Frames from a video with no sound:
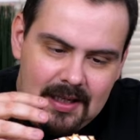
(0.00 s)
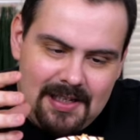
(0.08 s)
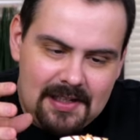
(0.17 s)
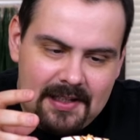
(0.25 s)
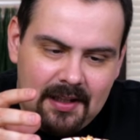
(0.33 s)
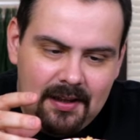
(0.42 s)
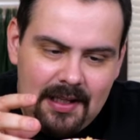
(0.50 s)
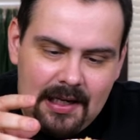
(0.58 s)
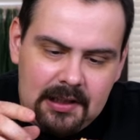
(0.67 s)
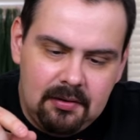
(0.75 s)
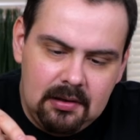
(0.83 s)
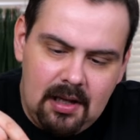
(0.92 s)
Из
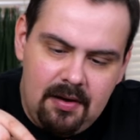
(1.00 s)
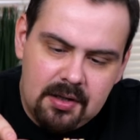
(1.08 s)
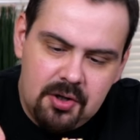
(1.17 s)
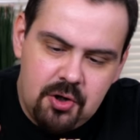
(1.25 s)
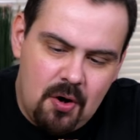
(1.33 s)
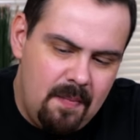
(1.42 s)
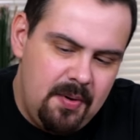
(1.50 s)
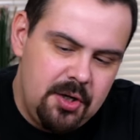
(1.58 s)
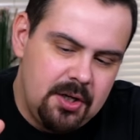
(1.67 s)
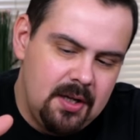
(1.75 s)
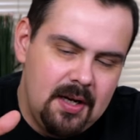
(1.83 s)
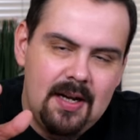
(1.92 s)
нестандартного, наверное, что
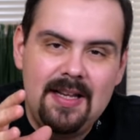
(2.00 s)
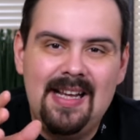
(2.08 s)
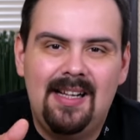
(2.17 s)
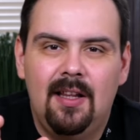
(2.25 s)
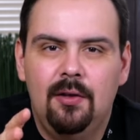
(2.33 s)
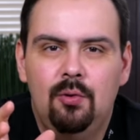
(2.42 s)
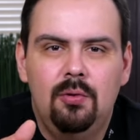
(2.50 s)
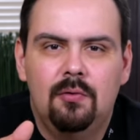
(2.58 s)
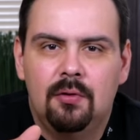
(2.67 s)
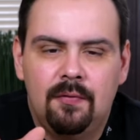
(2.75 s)
обычно не кладут